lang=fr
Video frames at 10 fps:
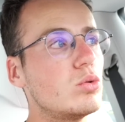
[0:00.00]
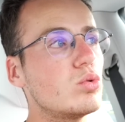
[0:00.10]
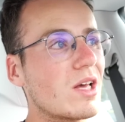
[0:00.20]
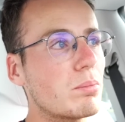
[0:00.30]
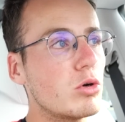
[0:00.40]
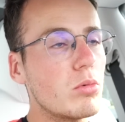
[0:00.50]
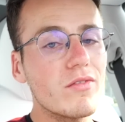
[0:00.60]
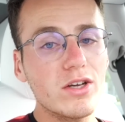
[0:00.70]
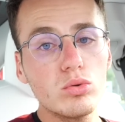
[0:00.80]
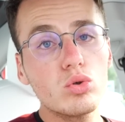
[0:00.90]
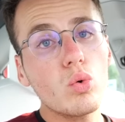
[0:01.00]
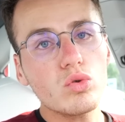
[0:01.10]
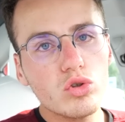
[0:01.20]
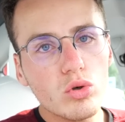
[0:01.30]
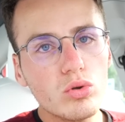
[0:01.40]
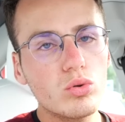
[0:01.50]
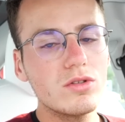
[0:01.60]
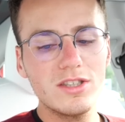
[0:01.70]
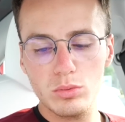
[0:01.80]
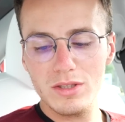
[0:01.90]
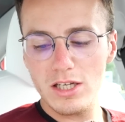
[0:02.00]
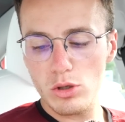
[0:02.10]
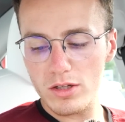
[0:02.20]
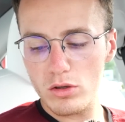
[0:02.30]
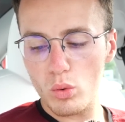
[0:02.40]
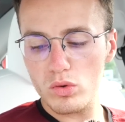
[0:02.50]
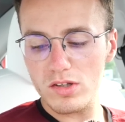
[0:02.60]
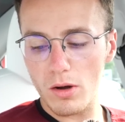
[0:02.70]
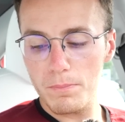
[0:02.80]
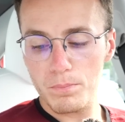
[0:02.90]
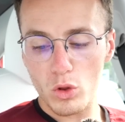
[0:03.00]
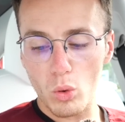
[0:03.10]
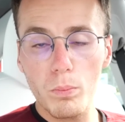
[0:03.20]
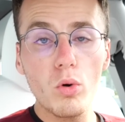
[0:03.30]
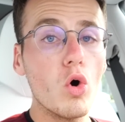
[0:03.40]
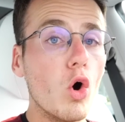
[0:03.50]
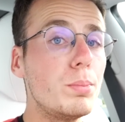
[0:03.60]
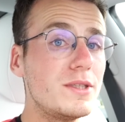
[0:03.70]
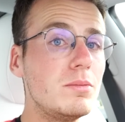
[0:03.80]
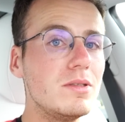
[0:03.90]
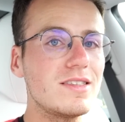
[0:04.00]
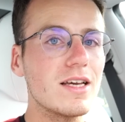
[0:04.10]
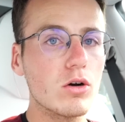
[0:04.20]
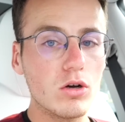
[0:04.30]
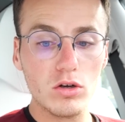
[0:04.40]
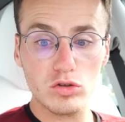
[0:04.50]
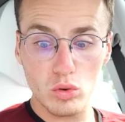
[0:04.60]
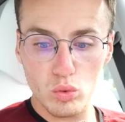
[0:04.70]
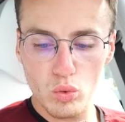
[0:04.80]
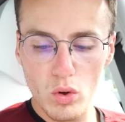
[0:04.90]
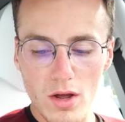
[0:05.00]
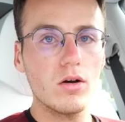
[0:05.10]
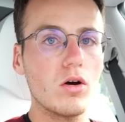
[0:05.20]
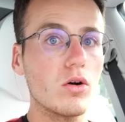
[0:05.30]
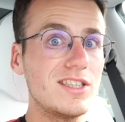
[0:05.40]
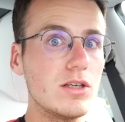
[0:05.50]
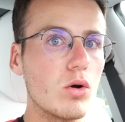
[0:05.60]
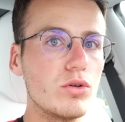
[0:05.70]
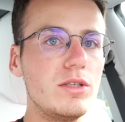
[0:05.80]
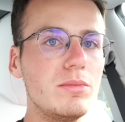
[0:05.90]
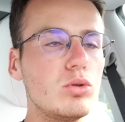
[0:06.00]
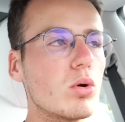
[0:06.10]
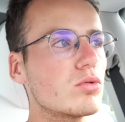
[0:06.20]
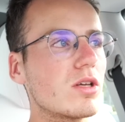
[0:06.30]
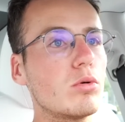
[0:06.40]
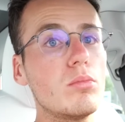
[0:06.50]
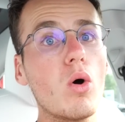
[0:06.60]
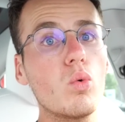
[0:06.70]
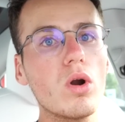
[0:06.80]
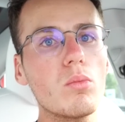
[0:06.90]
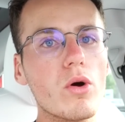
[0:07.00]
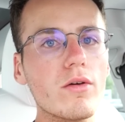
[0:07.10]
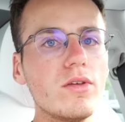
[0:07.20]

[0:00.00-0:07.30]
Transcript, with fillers: tout simplement avec une conso de 18 kWh au 100. On peut optimiser encore ce coût euh, en, en, le diminuant tout simplement en roulant moins